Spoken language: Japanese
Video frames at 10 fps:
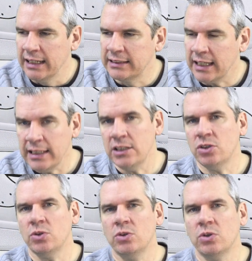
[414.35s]
最
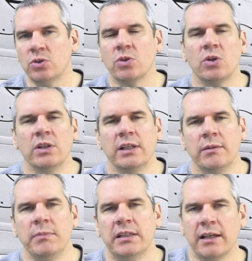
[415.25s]
初のところに
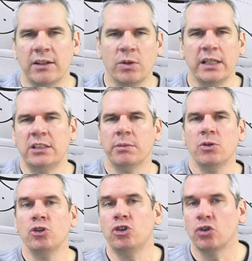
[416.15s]
見たいのは、一番
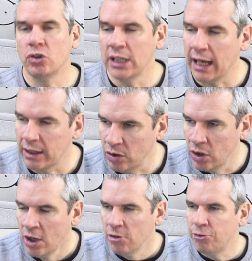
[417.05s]
後ろにあ
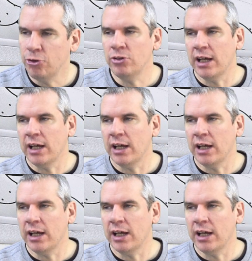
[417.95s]
る、普